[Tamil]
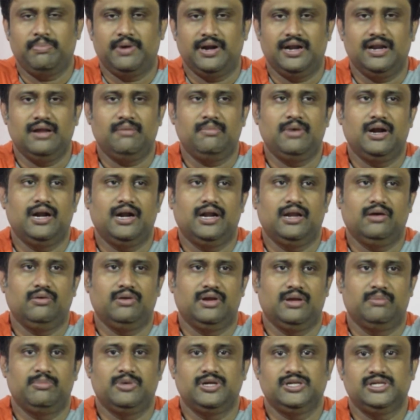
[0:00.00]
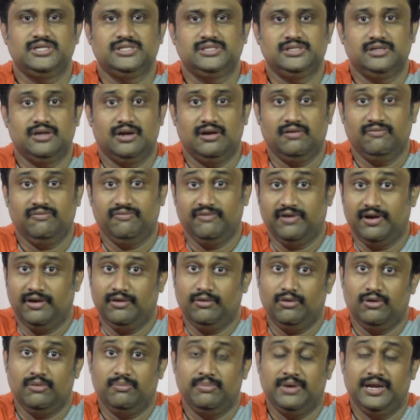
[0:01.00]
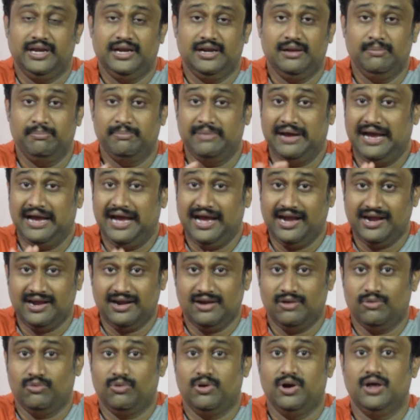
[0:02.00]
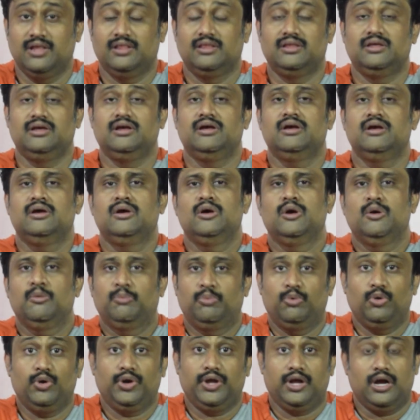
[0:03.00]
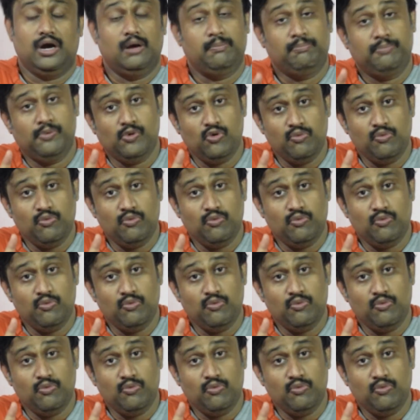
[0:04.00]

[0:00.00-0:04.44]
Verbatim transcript: பண்ண மாட்டேன் ஒரு எமர்ஜென்சினால ஃப்ரெண்டோட பைக்கில் பேக்கில் உட்காந்து போனேன் அப்போது